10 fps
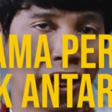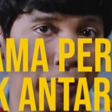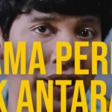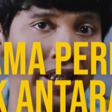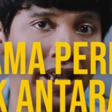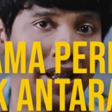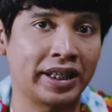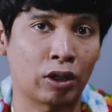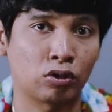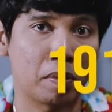Armenia di
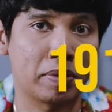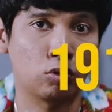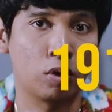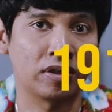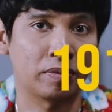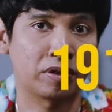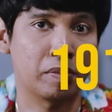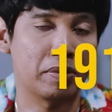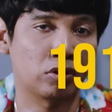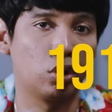tahun 1912
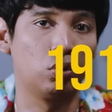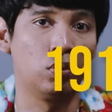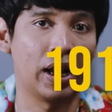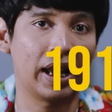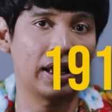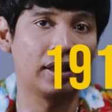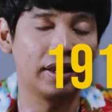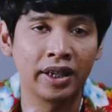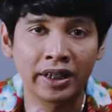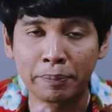
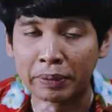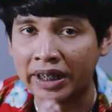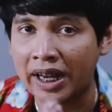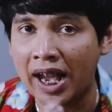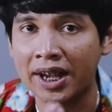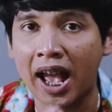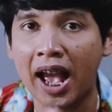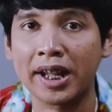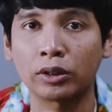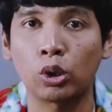1922, diperkirakan
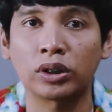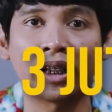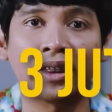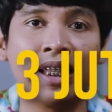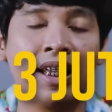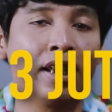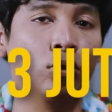ada total 3